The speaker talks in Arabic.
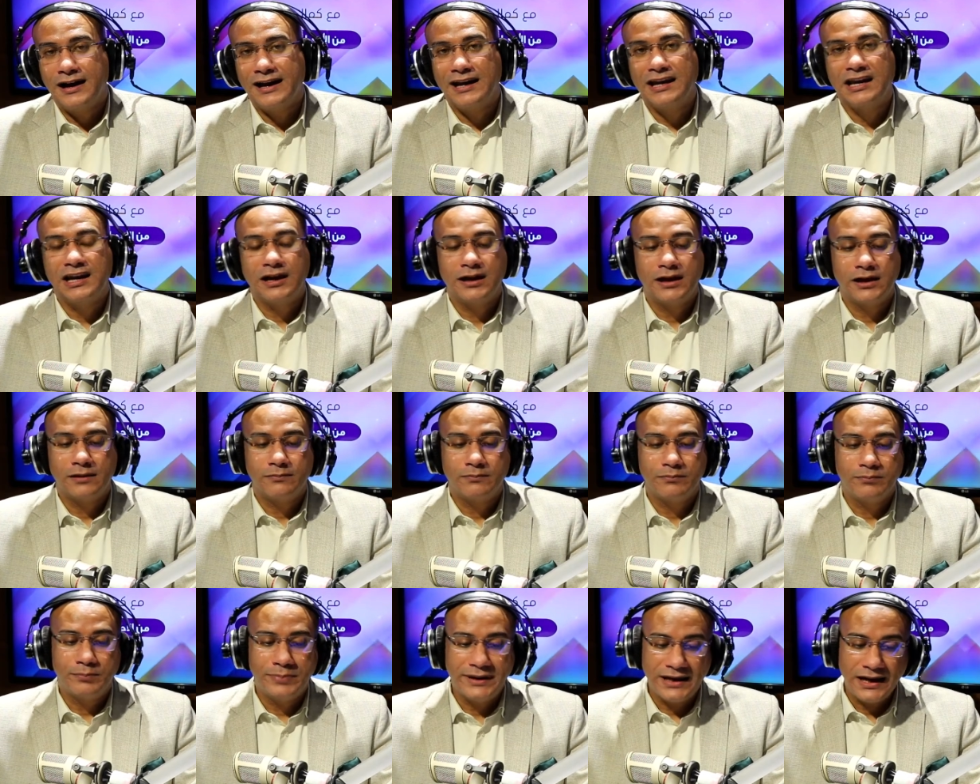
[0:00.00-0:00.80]
اللي
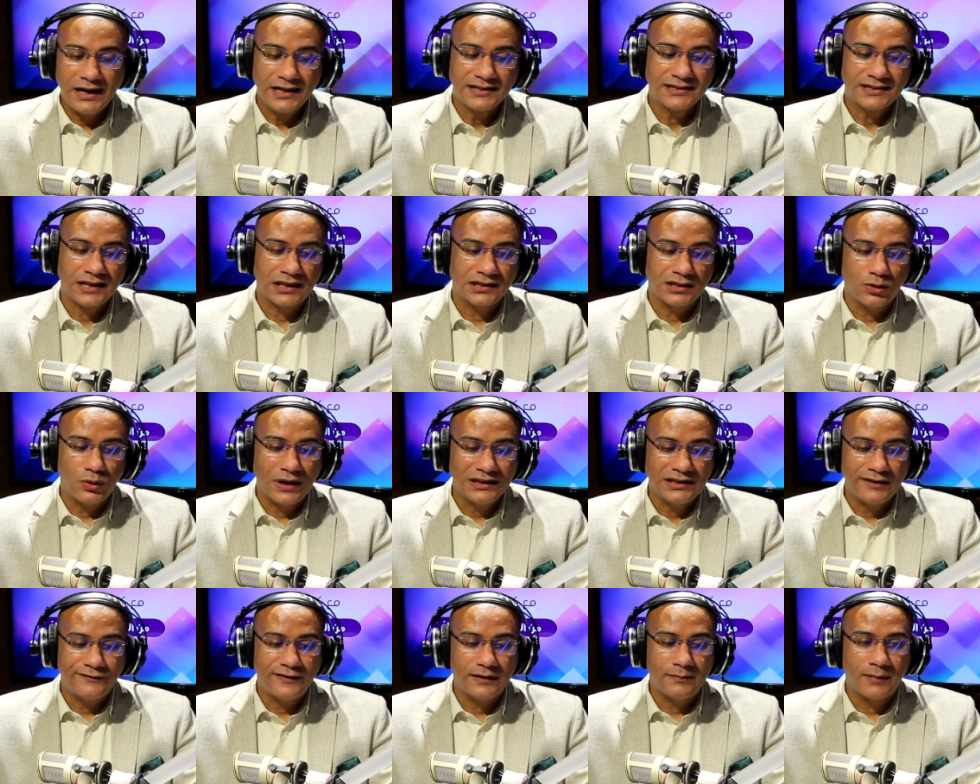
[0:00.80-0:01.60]
بيحصل
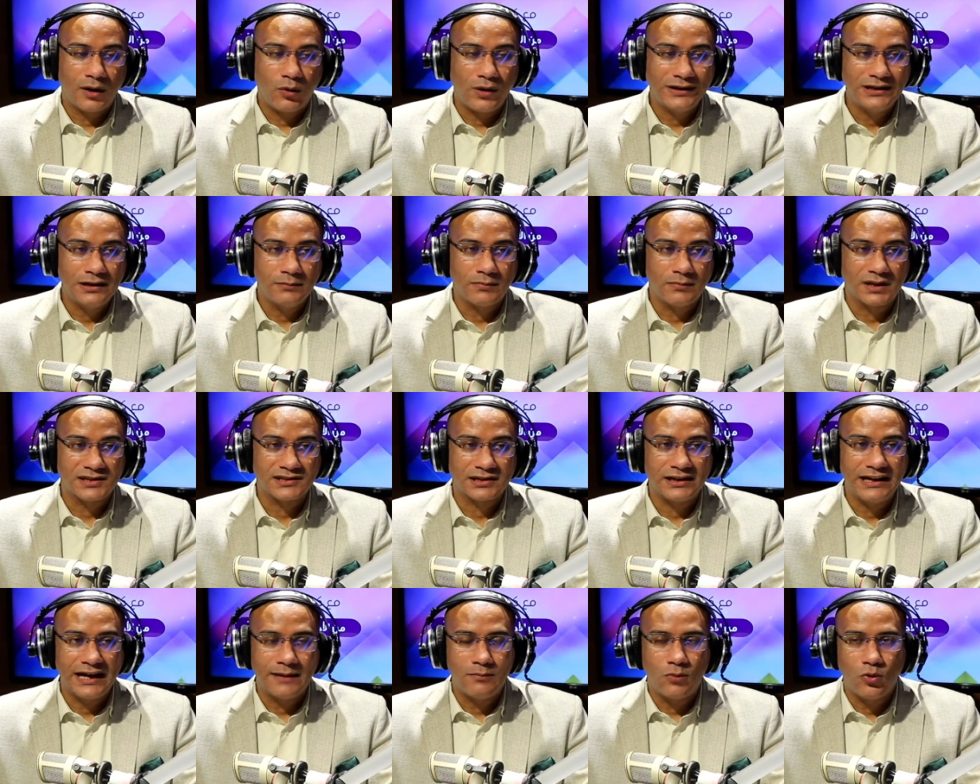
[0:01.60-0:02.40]
دلوقتي في الموانئ
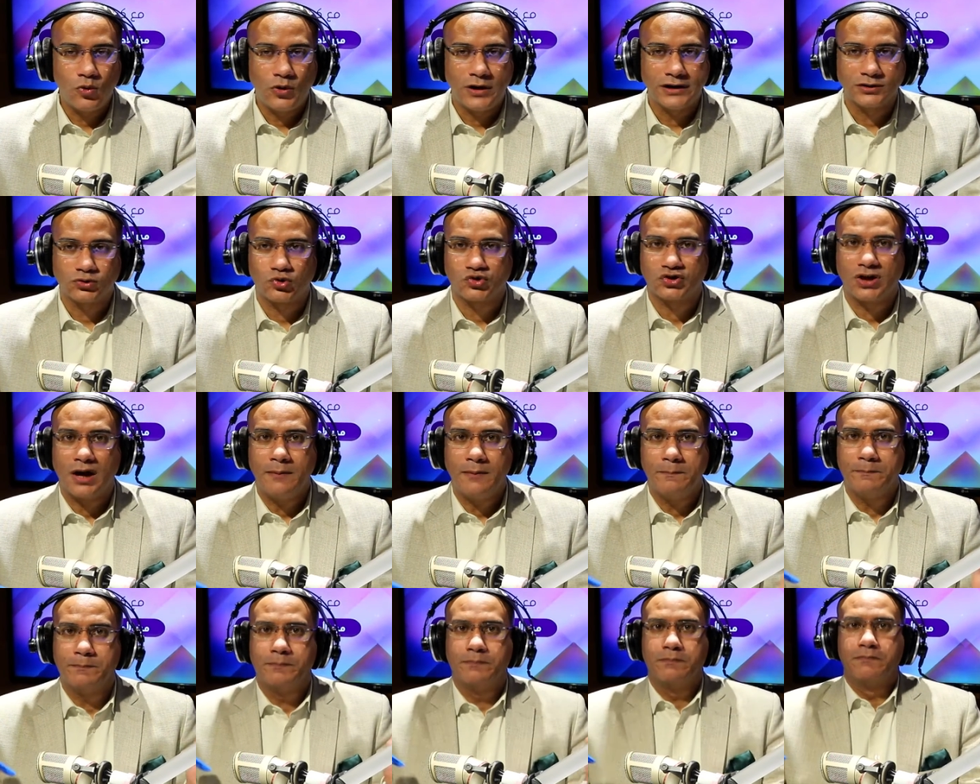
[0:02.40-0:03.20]
المصريه ممكن
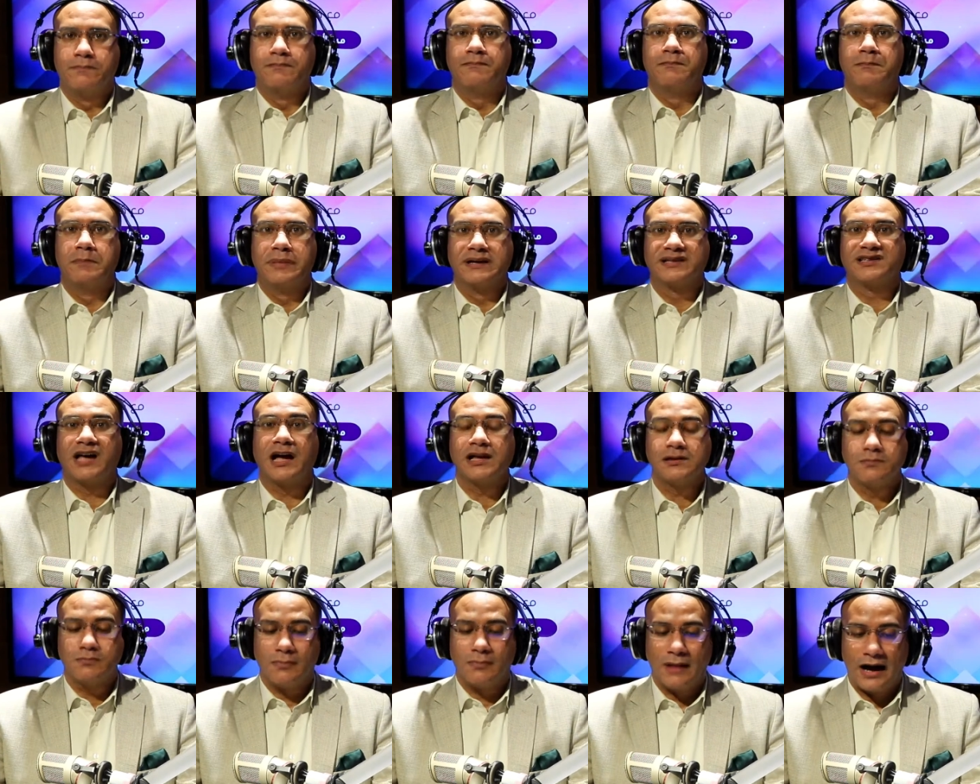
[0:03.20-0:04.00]
تصاب
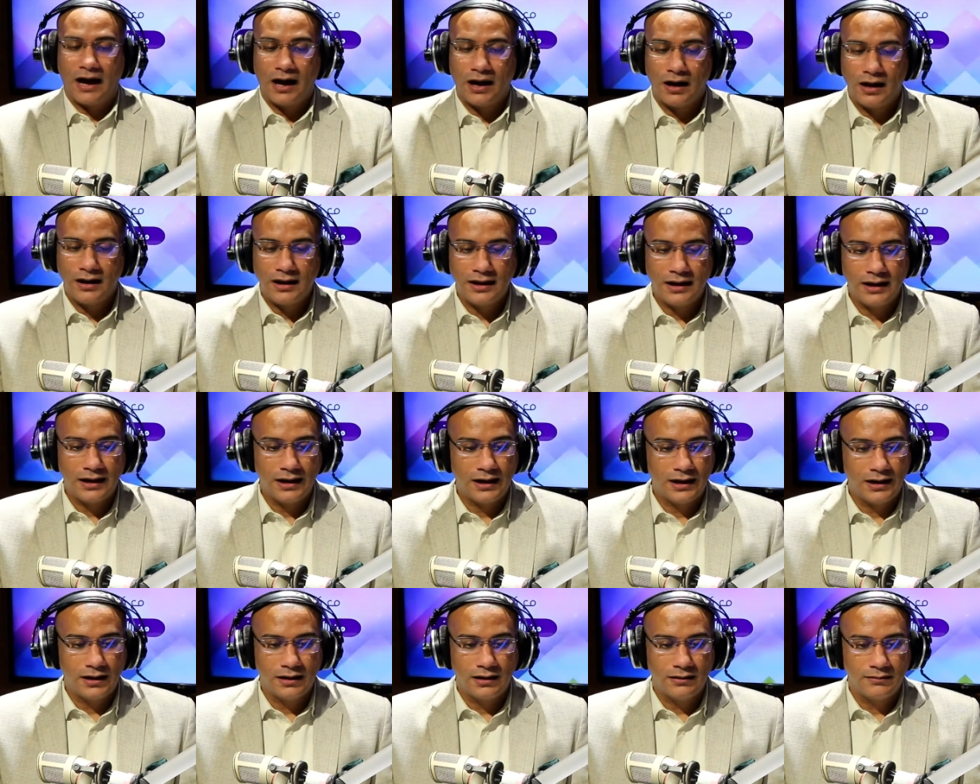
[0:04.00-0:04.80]
بصدمه
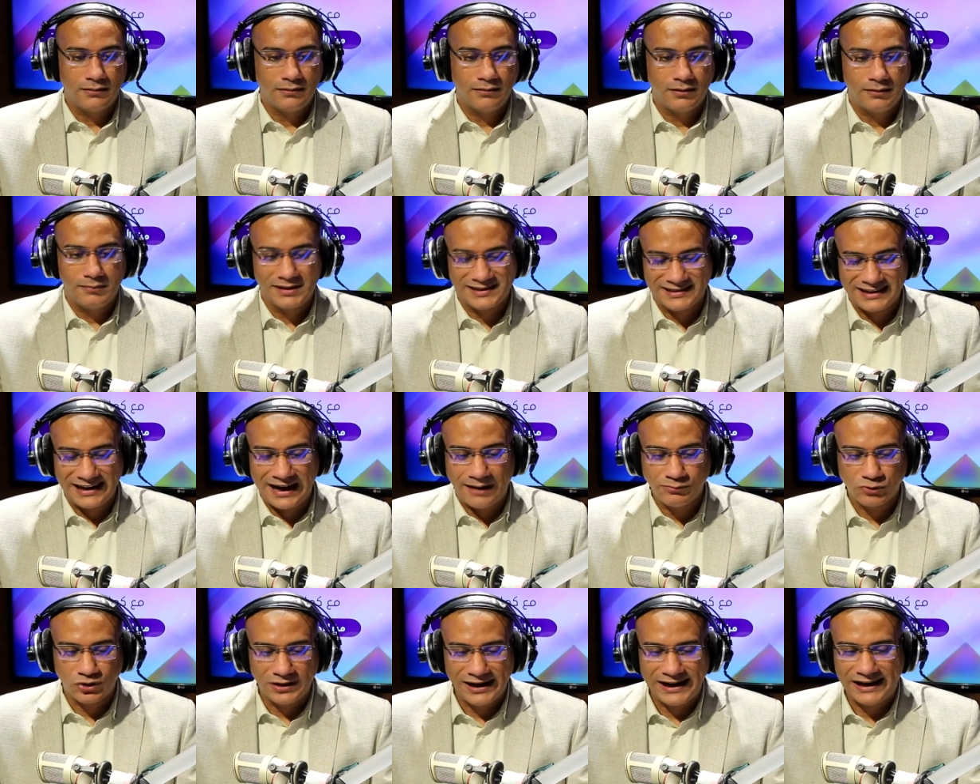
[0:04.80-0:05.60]
آه، بس
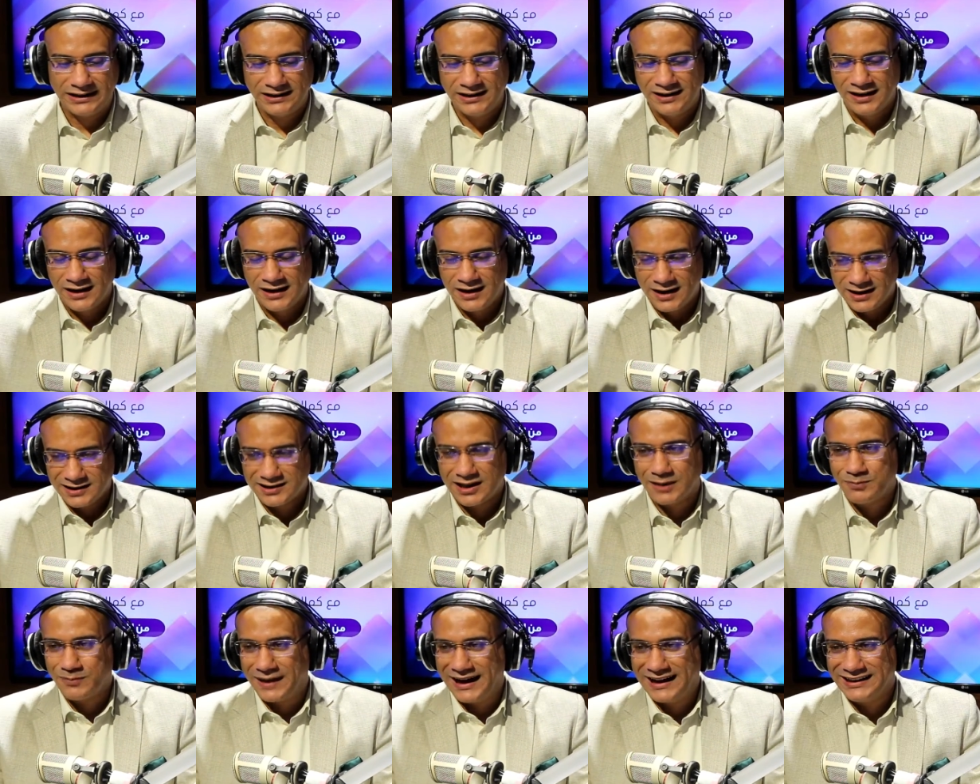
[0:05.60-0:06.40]
الحمد لله يعني
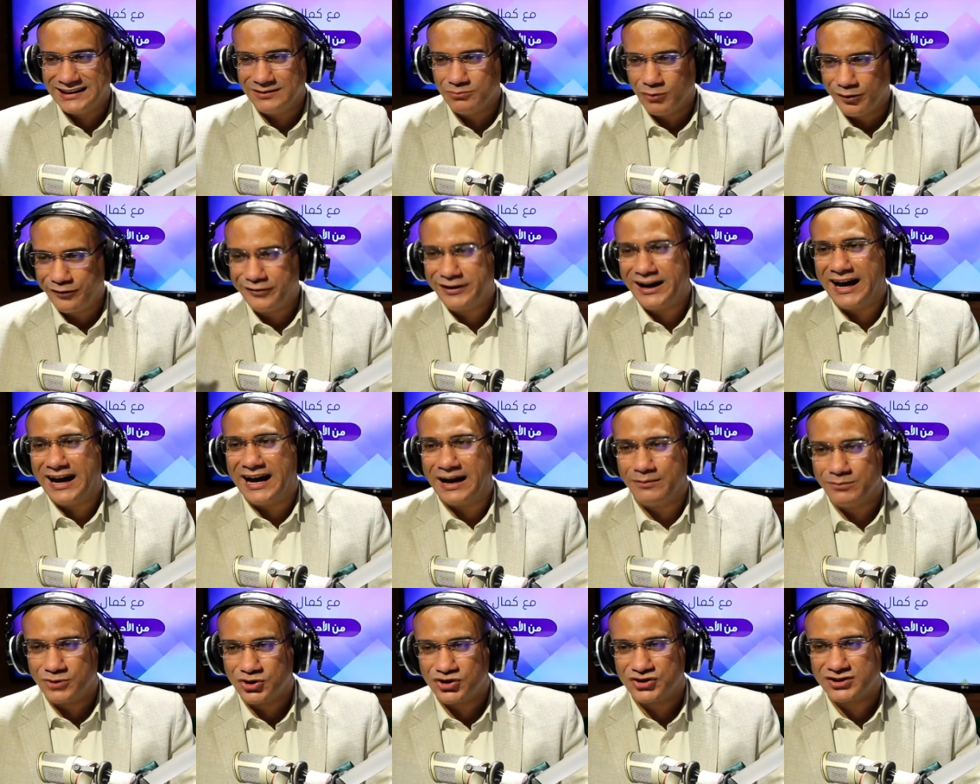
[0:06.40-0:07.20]
صدمه يعني
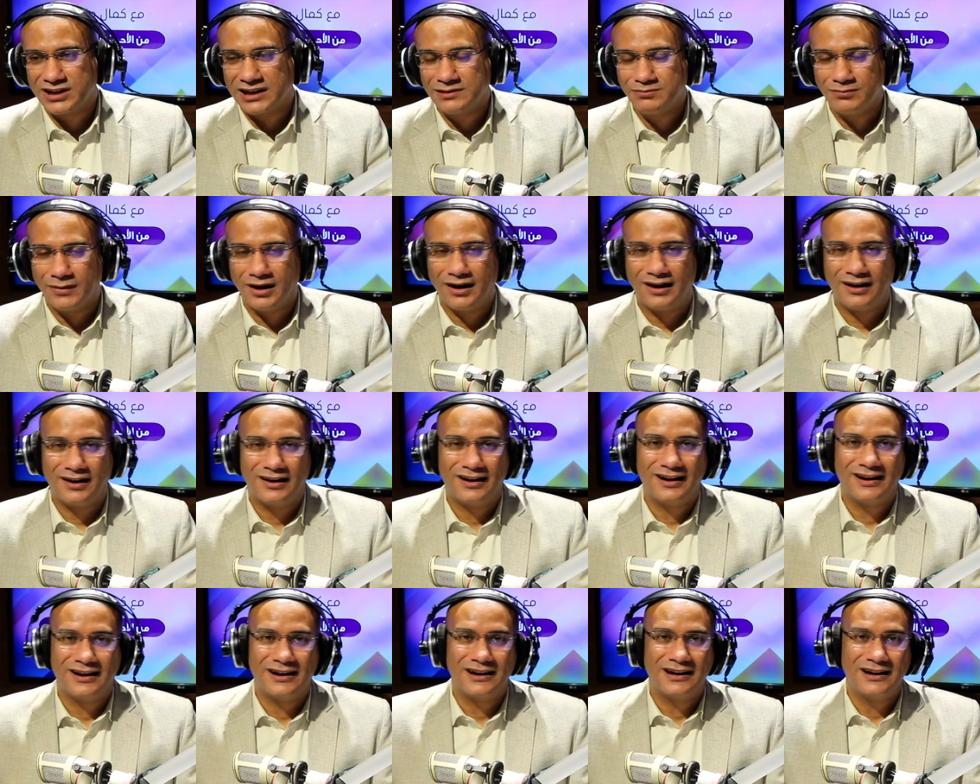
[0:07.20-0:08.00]
مفرحه مش صدمه
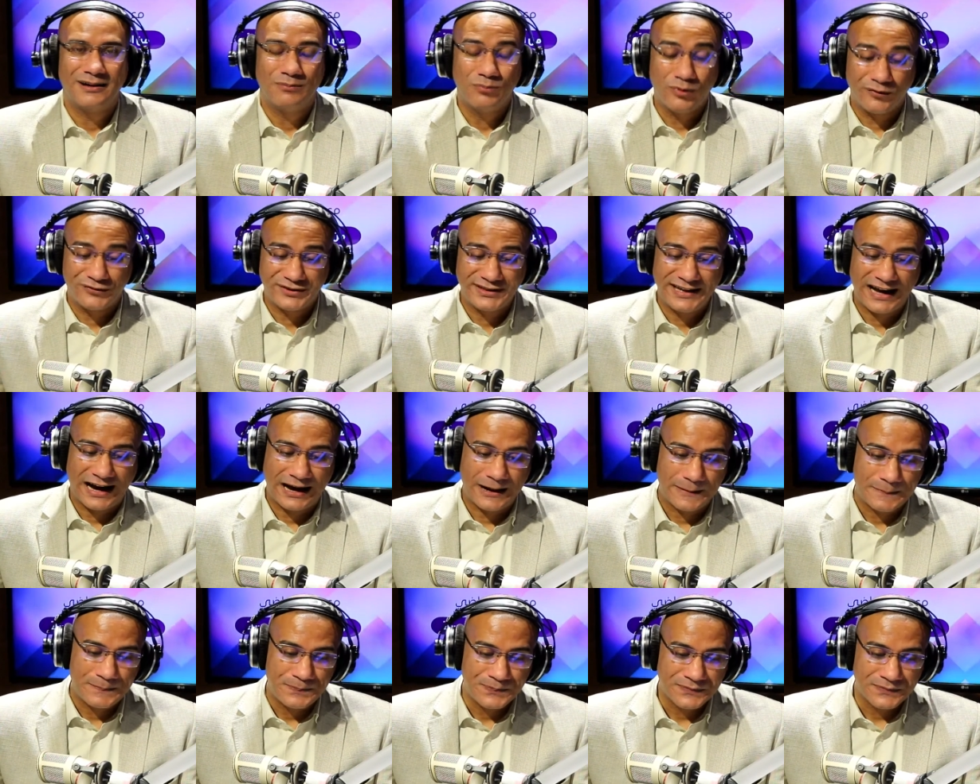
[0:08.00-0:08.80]
آه،
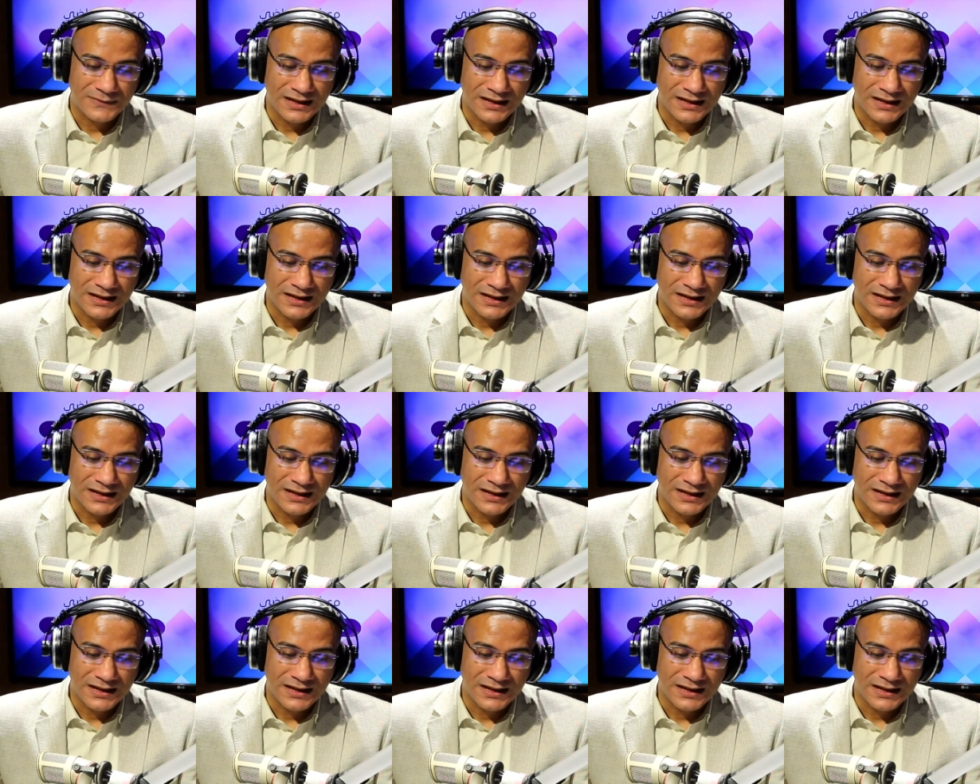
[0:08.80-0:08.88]
مفزعه